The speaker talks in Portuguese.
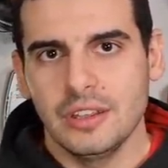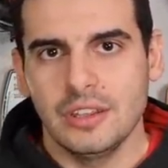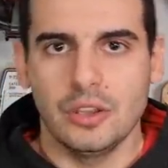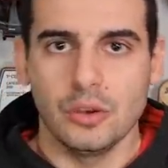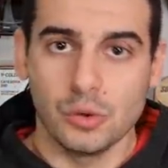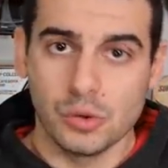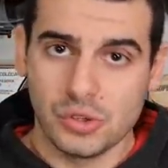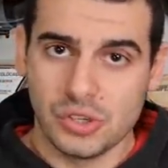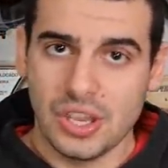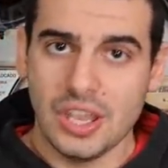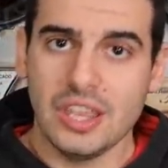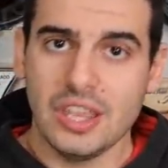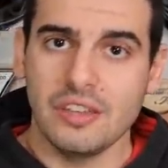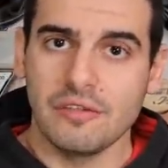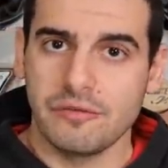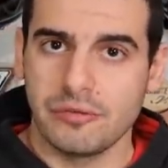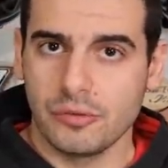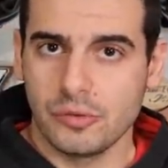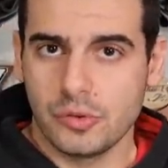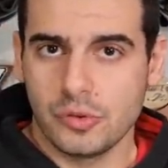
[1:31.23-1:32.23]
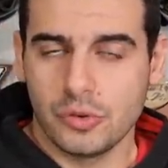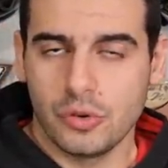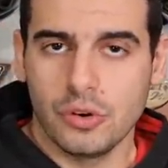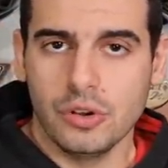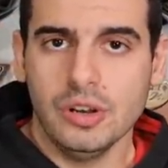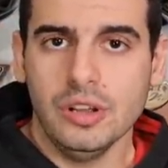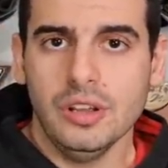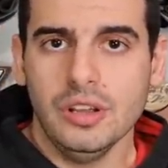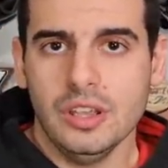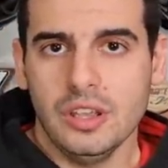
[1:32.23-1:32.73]
que eu sei que
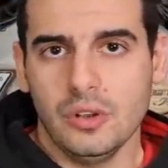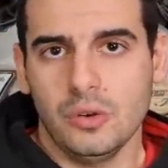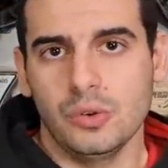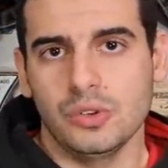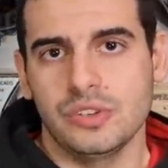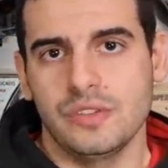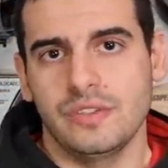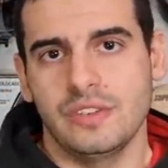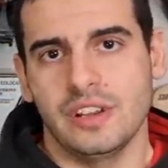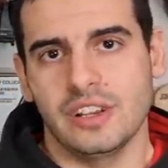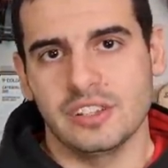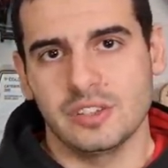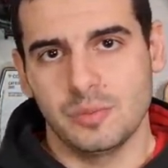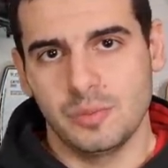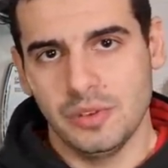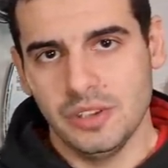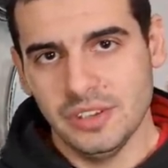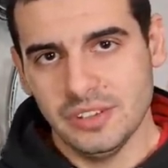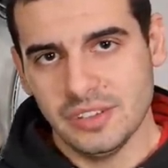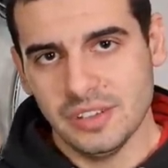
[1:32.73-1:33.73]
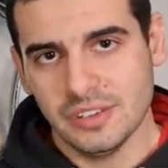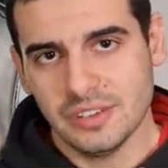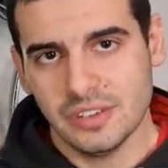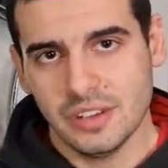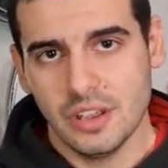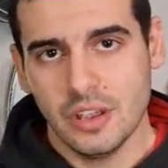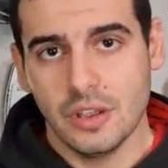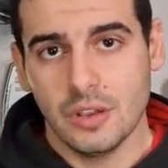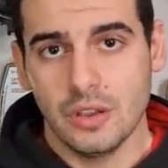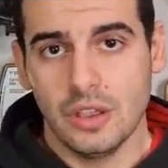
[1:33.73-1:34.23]
funciona, inclusive nas
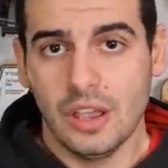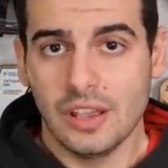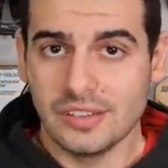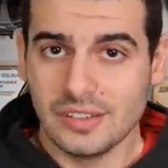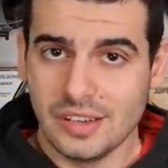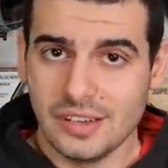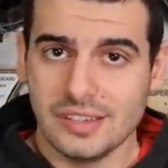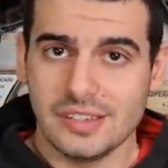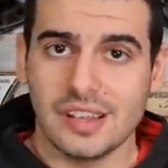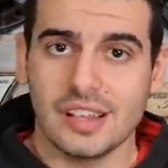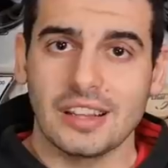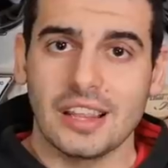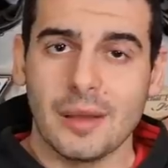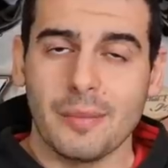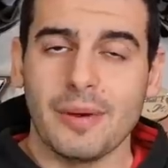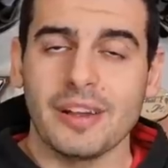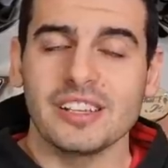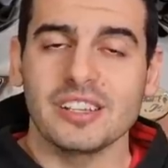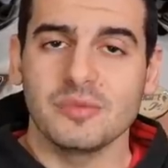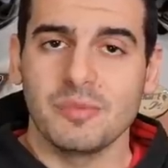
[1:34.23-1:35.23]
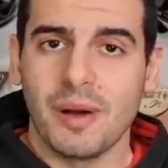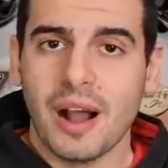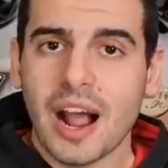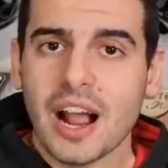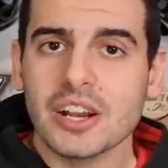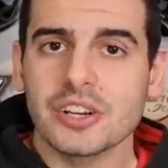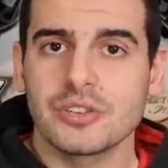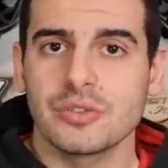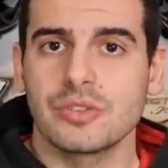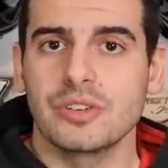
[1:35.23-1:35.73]
pistas, e às vezes até mais
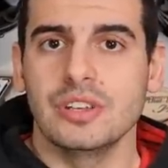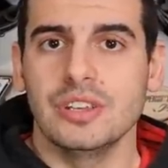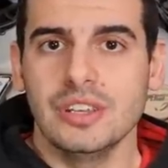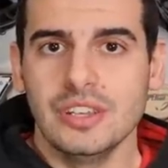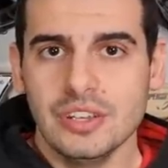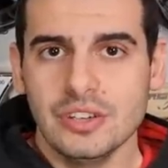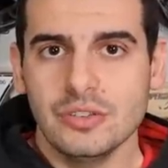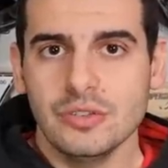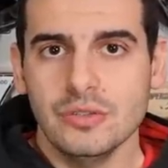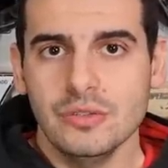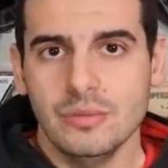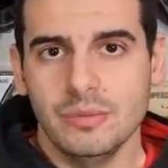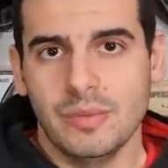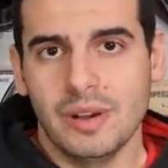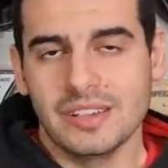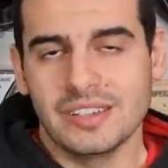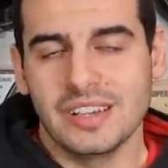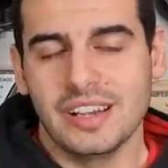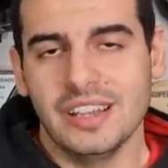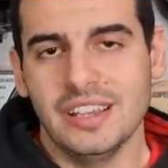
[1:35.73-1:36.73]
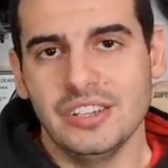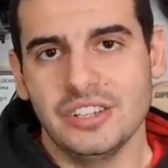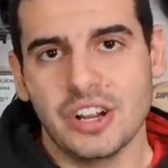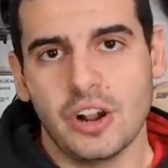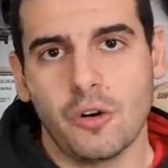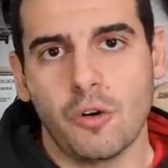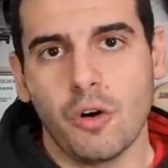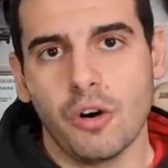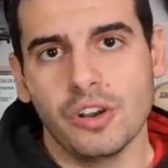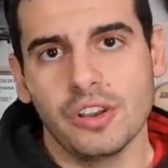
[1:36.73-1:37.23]
baixo que isso, mas aí já
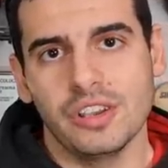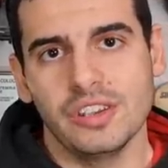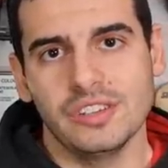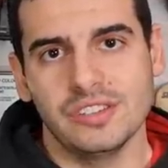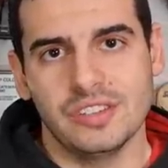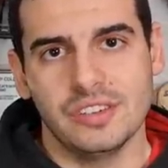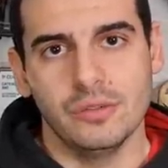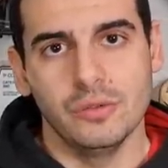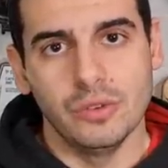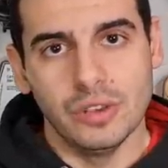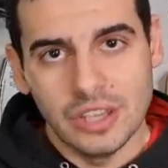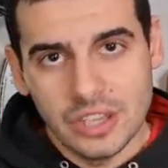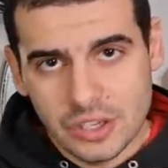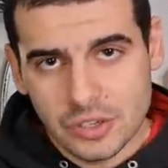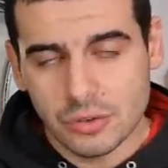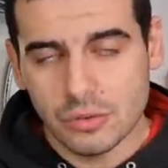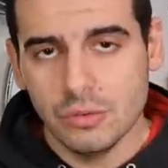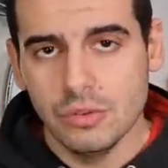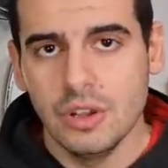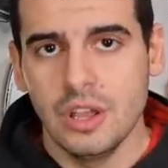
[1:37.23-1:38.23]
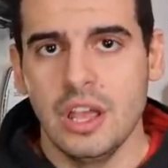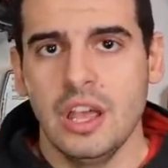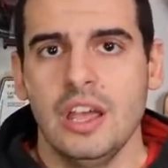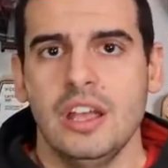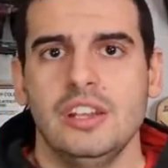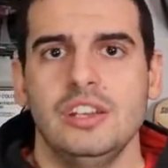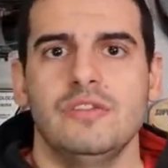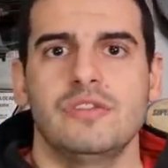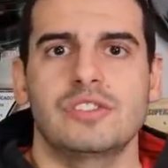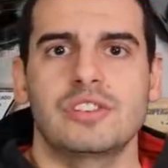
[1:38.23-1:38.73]
corre-se um risco
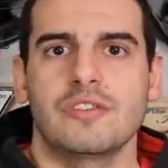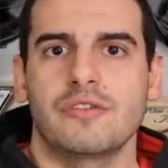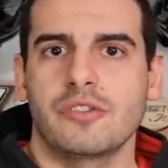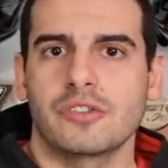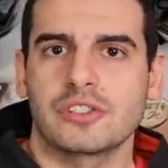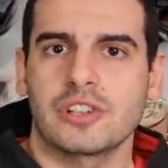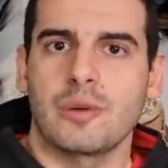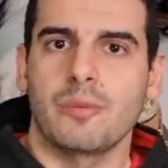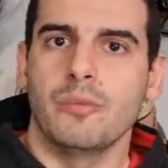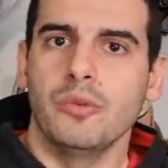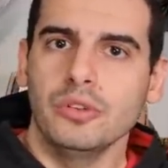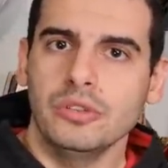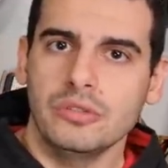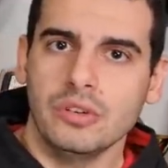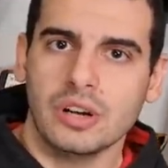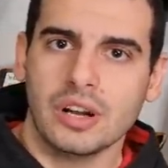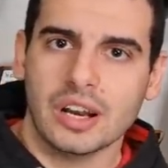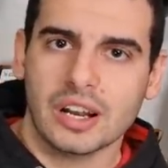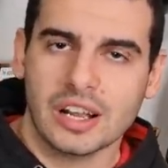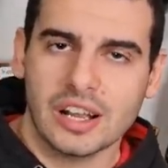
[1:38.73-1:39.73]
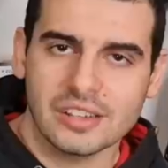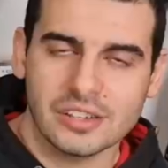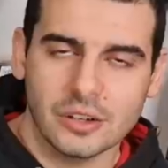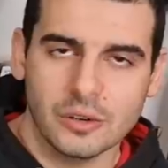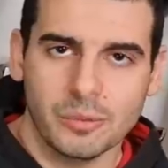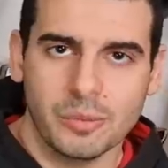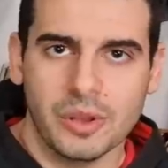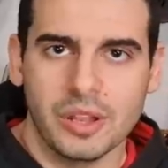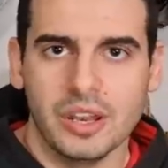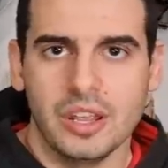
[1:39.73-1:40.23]
de você forçar muito a carcaça
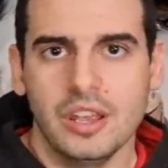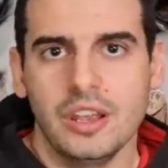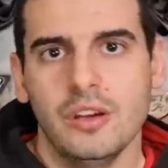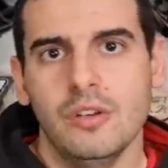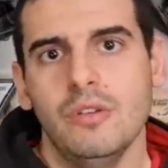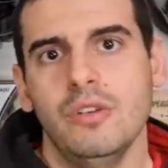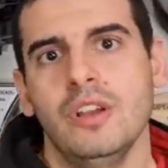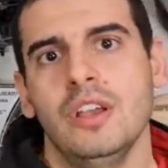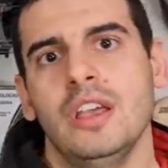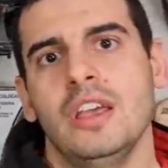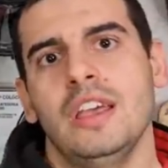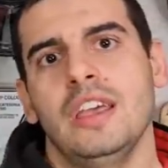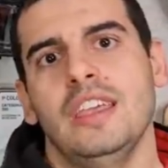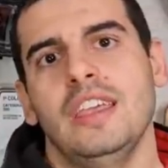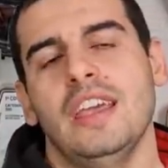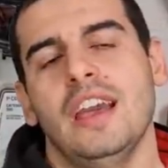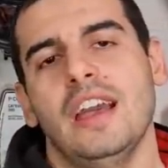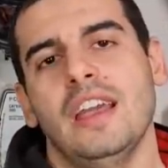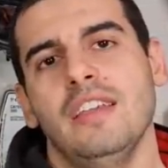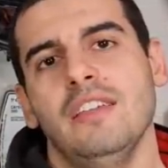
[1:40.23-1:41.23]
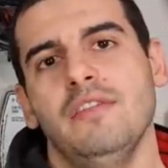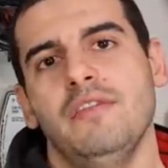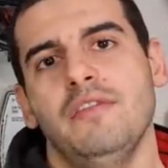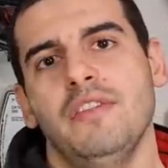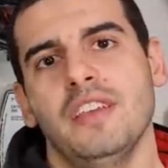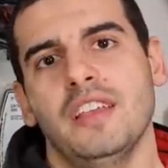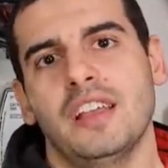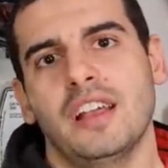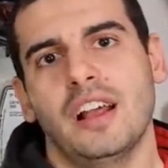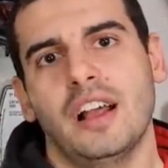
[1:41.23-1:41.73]
do pneu, e aí
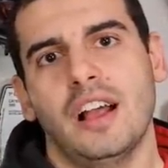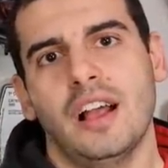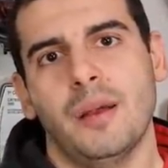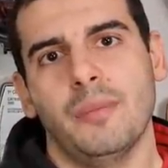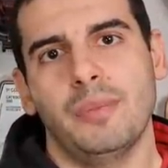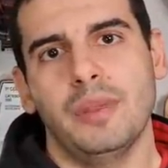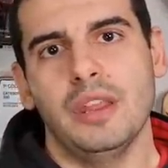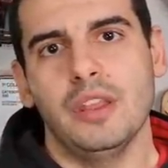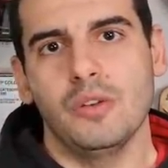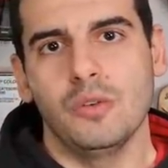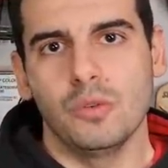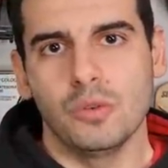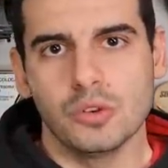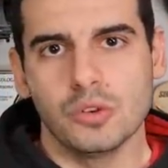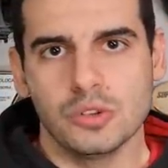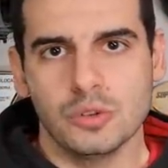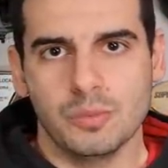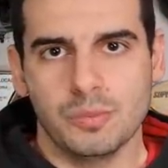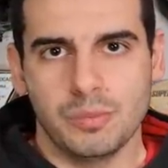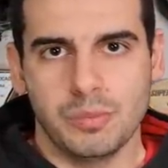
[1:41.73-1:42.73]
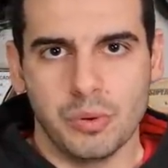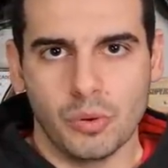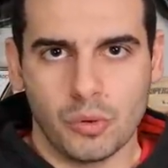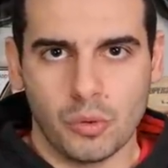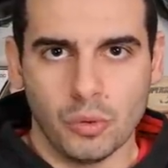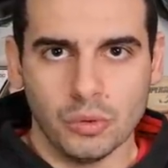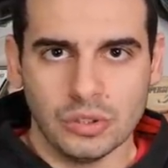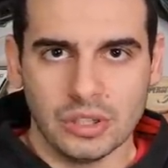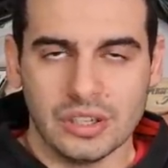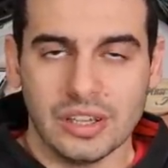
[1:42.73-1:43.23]
fica perigoso por
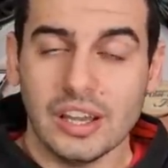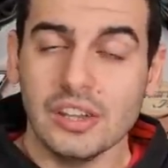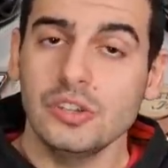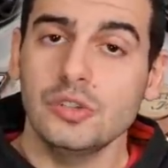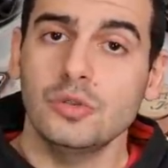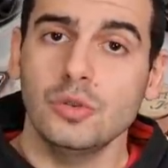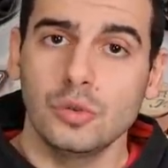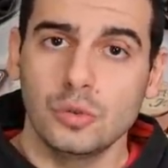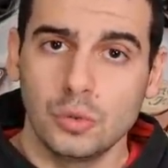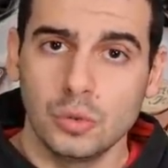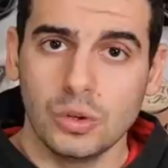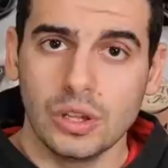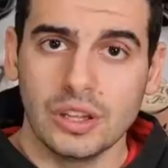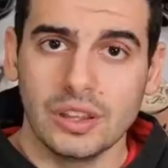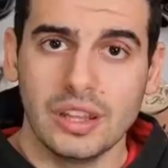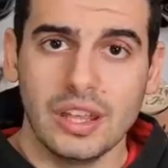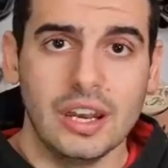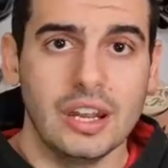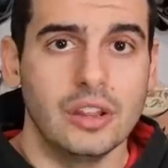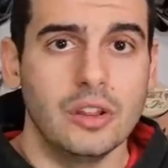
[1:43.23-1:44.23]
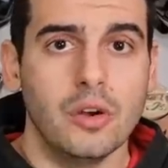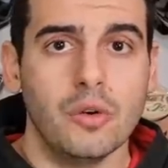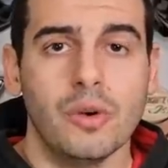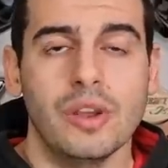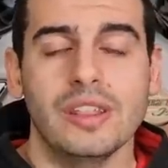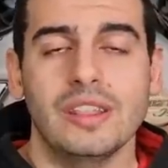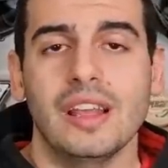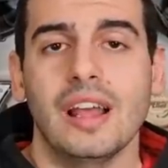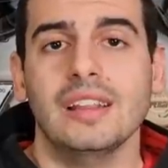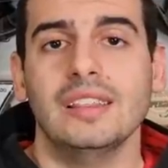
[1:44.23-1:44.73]
conta da estrutura dele não
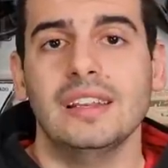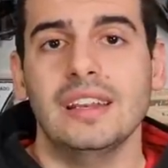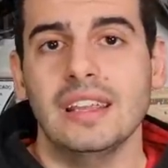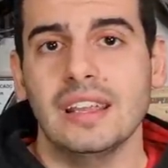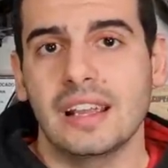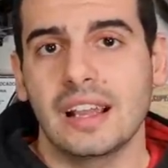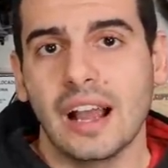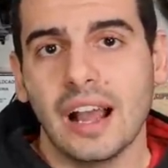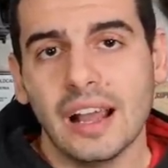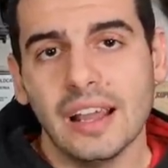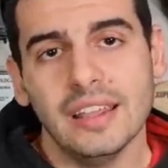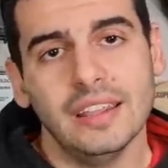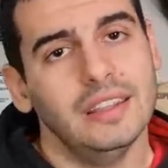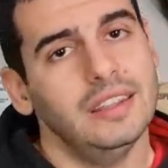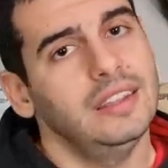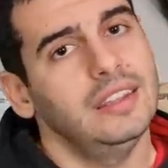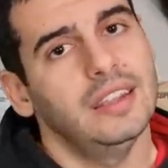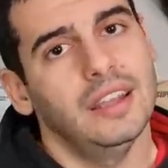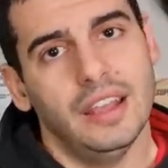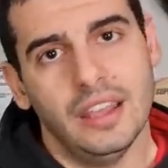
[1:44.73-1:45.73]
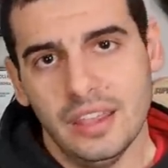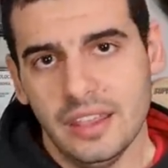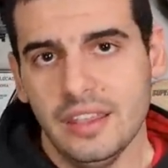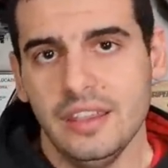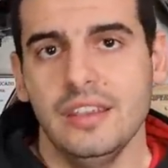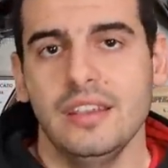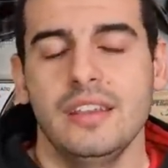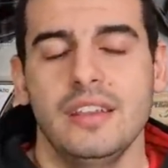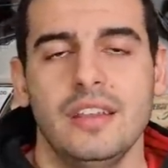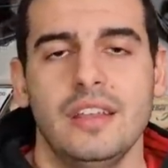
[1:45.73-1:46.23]
aguentar trincar, e
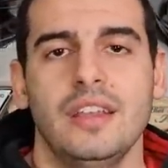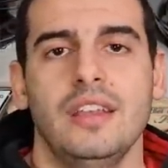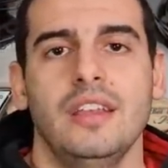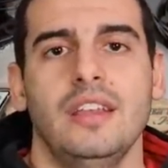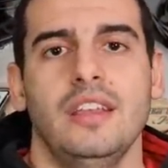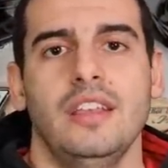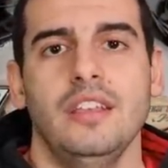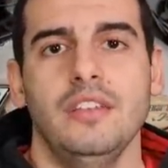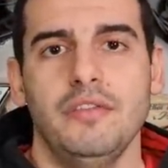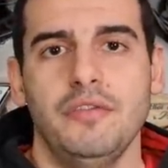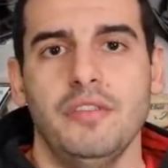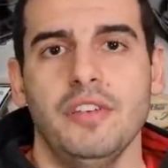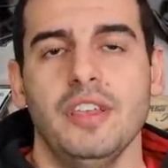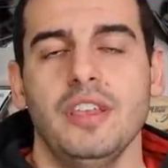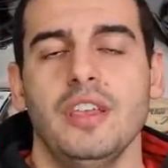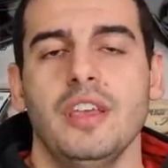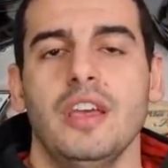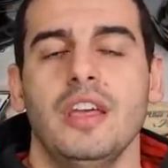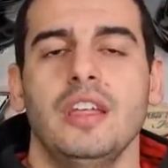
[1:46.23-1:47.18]
aí, enfim.